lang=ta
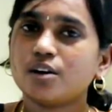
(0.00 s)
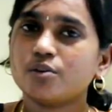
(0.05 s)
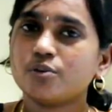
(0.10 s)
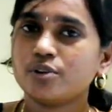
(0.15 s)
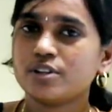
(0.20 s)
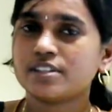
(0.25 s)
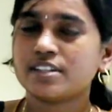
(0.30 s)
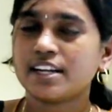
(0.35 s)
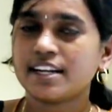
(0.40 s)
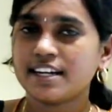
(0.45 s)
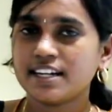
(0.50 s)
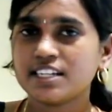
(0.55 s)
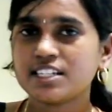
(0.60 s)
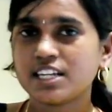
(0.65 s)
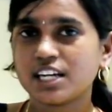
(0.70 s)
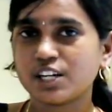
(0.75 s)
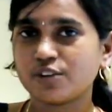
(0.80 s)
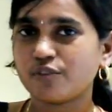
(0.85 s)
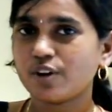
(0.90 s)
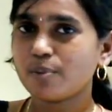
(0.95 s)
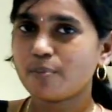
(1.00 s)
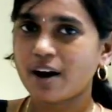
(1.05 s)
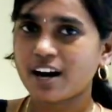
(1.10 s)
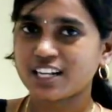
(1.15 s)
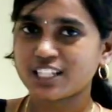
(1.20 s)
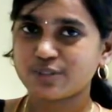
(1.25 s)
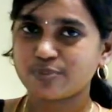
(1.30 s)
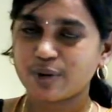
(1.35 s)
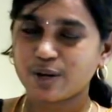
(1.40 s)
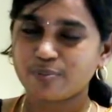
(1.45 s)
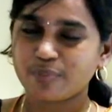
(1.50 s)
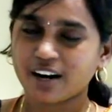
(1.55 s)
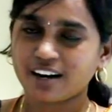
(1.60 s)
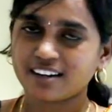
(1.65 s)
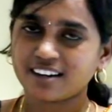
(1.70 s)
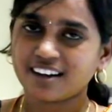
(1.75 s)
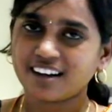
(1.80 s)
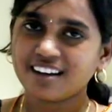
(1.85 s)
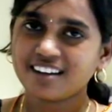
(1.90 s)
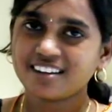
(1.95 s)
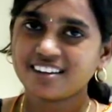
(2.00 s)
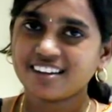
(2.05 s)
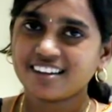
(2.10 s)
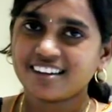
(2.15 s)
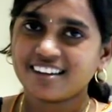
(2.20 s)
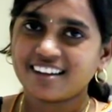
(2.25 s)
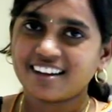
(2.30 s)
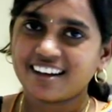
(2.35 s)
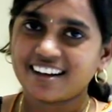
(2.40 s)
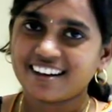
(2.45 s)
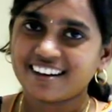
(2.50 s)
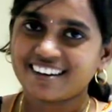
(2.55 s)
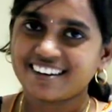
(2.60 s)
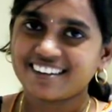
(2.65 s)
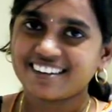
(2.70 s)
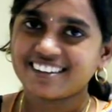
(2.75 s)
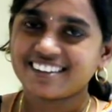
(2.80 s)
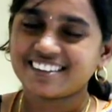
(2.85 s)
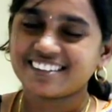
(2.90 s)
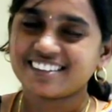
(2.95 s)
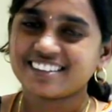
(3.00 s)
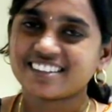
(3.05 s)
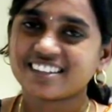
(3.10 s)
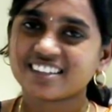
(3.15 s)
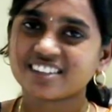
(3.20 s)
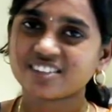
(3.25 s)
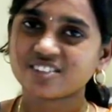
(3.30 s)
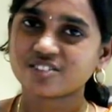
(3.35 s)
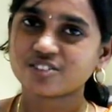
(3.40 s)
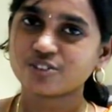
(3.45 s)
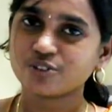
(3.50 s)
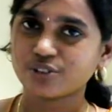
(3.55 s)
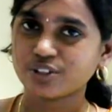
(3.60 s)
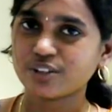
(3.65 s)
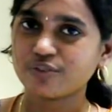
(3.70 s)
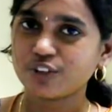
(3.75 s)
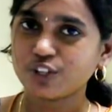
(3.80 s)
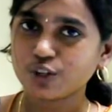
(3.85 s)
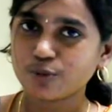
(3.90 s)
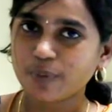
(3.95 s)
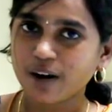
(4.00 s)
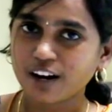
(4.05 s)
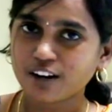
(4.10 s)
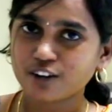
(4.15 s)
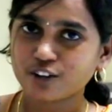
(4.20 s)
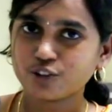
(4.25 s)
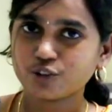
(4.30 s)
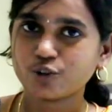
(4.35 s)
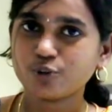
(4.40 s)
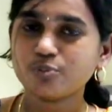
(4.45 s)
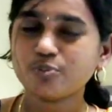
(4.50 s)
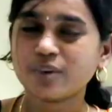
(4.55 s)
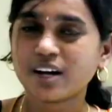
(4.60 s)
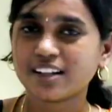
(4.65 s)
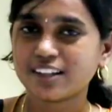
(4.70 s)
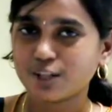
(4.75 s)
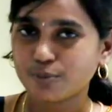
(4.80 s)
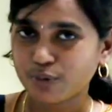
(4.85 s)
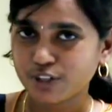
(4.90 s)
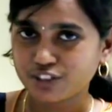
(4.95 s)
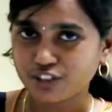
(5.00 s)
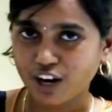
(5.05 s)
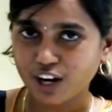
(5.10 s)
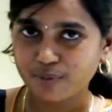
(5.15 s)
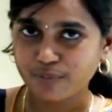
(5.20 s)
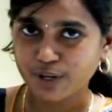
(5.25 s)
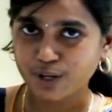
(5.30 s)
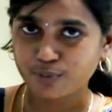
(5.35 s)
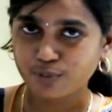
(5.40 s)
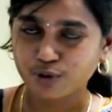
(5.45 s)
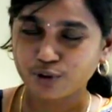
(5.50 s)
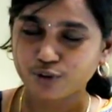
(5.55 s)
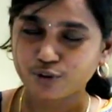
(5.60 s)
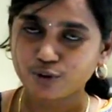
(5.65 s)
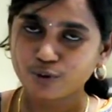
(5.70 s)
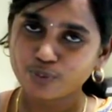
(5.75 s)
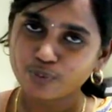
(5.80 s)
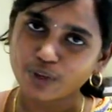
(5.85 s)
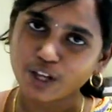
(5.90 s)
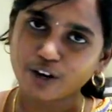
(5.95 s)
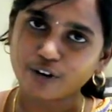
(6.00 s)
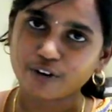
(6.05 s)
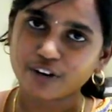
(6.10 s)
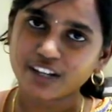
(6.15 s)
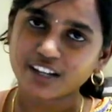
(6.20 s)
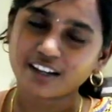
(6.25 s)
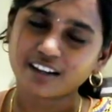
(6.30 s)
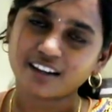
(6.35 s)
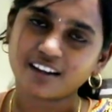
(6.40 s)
ஒரு சில இனிஷியேட்டிவில் பார்ட்டிசிபேட் பண்ணுங்கள் அண்டு ஸோ இந்த வீடியோ பார்க்குறதுக்கும் அதில் போய் ஜாயின் பண்ண போகிறதுக்கும் என்னோட